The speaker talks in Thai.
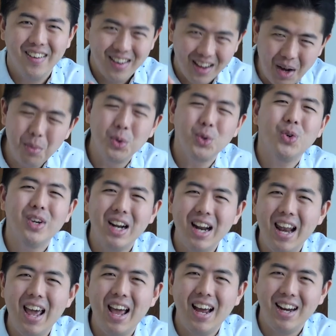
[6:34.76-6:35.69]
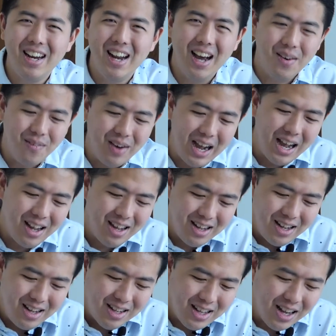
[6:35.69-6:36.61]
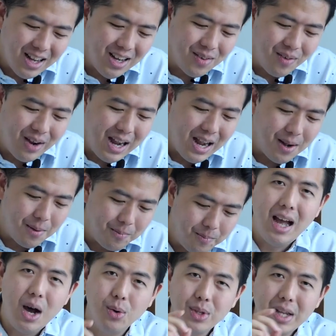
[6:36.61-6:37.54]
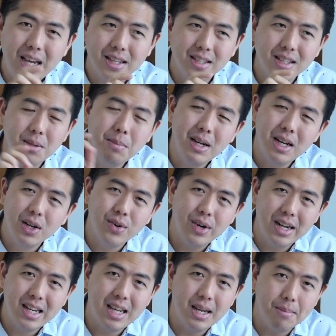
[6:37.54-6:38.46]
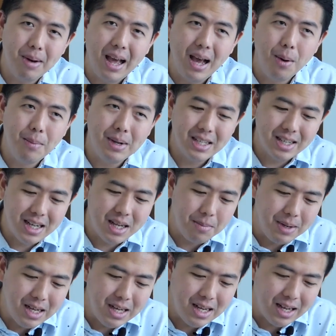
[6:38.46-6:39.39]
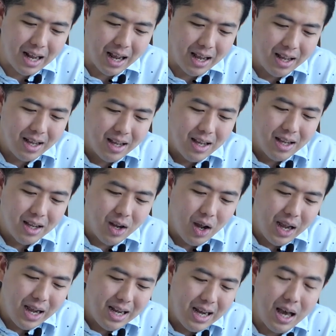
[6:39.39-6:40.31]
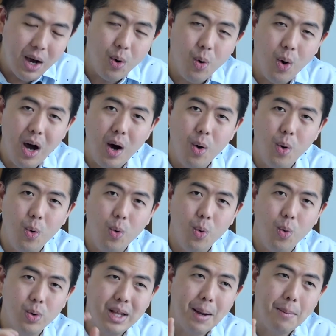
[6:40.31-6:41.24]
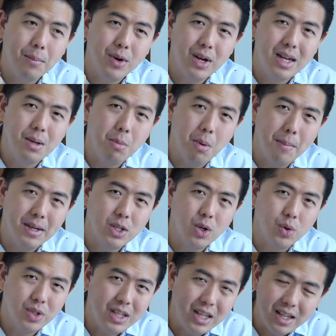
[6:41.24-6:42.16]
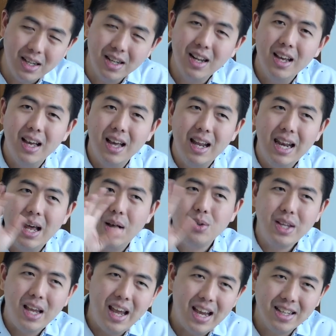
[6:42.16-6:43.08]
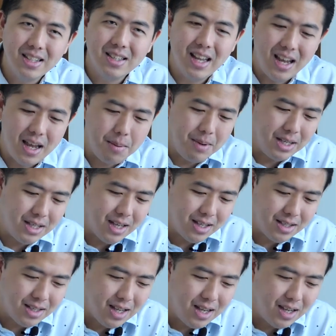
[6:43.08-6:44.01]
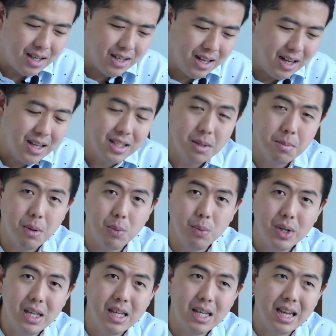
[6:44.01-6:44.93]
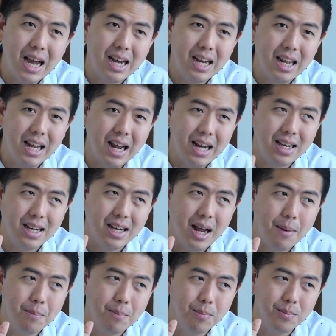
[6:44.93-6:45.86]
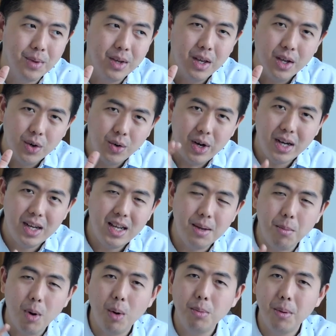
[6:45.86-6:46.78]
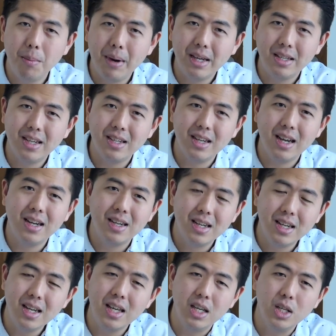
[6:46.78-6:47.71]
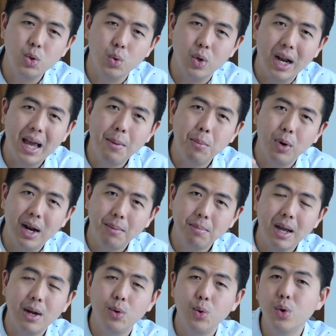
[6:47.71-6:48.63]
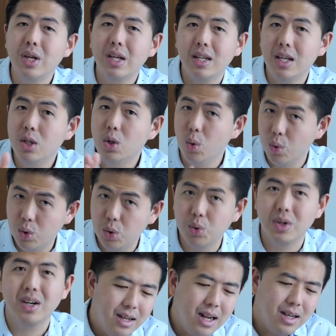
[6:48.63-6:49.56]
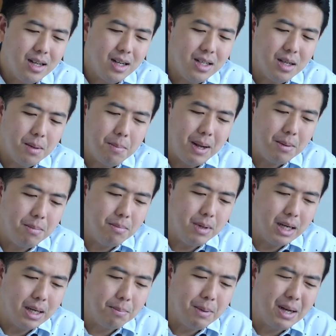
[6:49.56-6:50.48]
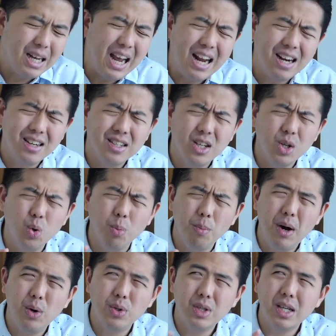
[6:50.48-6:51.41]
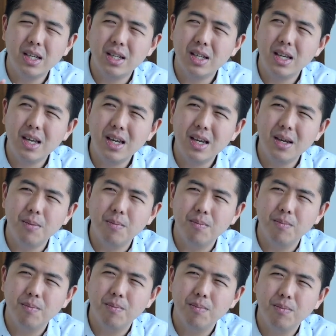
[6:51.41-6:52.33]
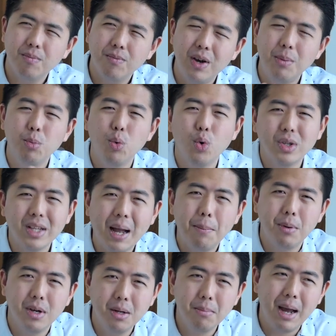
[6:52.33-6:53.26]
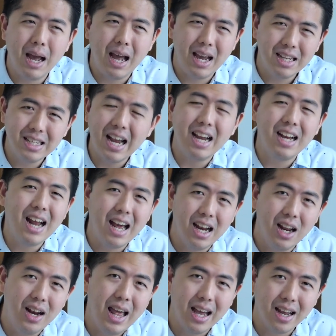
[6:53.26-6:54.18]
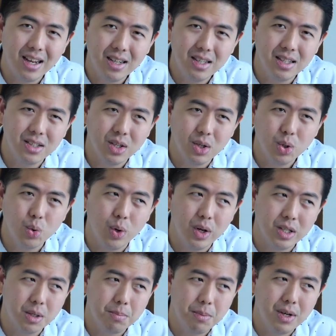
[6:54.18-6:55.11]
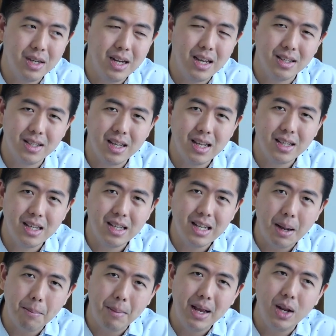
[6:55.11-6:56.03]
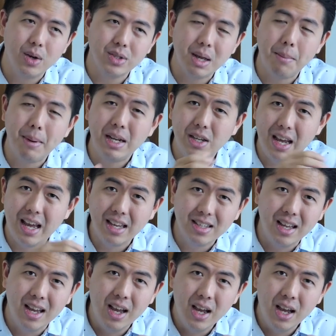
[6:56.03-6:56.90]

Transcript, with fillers: เข้ามาช่วยนั่นแหละนะครับว่า ถ้าเกิดว่าเอา text ขึ้นมาใน Creative แล้วมันจะดีไม่ดีเนี่ยก็ให้เราเอาทำ Creative ออกมา 2 ชิ้น แล้วเทสใน A/B testing นั่นก็จะเป็นวิธีการในการทำ Creative Optimization ที่ดีที่สุด และให้ผลลัพธ์ทางธุรกิจที่ตรงจุด นั่นก็จะเป็นเหมือนเป็นการสรุปเอาสิ่งที่ Facebook ทำขึ้นมาให้ใช้นานแล้วแหละ ก็คือเจ้าตัว Split Testing ที่ทำให้เราสามารถเทส